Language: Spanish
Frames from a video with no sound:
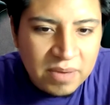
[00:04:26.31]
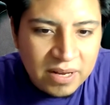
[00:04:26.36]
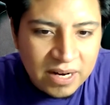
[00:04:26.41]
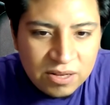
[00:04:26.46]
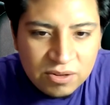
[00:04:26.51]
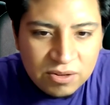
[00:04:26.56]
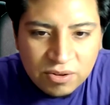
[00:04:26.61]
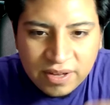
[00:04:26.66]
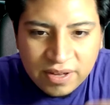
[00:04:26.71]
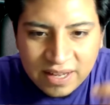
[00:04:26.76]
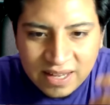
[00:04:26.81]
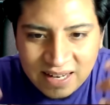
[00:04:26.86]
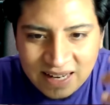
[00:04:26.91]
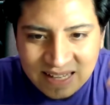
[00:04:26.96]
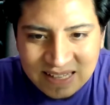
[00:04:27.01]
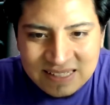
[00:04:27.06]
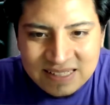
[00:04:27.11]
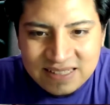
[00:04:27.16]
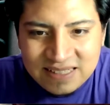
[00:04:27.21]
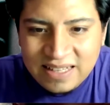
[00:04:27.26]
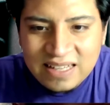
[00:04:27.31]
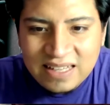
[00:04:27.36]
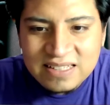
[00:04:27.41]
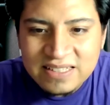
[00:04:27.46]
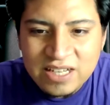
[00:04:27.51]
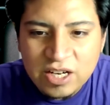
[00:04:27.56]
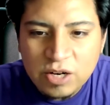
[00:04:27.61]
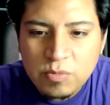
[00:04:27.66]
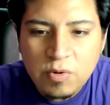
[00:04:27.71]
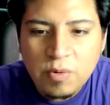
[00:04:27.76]
mirando desde la
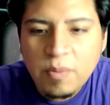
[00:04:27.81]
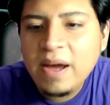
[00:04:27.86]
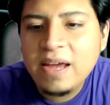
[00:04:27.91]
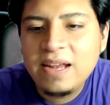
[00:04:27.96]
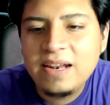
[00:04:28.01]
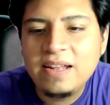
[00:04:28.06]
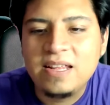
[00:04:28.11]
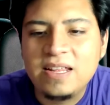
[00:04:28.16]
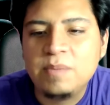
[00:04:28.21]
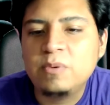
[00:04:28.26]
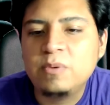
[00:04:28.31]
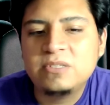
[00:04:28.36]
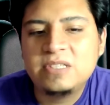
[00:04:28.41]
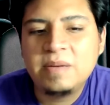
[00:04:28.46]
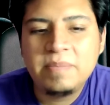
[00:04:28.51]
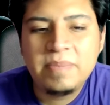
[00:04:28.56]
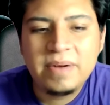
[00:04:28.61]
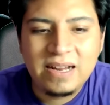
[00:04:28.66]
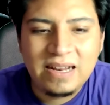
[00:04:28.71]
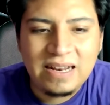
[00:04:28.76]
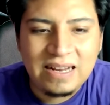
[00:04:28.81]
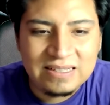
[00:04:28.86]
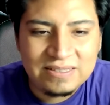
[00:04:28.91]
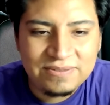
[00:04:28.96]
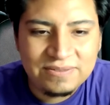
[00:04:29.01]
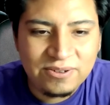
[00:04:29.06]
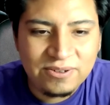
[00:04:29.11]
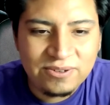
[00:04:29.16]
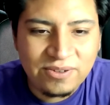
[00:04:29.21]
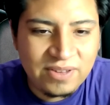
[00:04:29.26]
distancia cómo bailan y posan para
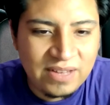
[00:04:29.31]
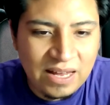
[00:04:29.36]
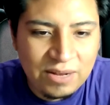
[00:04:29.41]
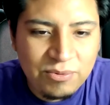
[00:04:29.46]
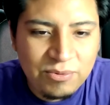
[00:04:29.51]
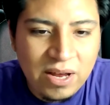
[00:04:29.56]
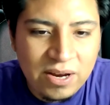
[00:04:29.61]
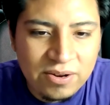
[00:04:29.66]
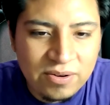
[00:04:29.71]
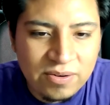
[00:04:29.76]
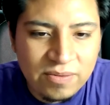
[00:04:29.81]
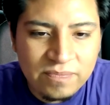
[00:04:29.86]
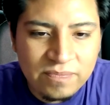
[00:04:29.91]
las fotos de anuario.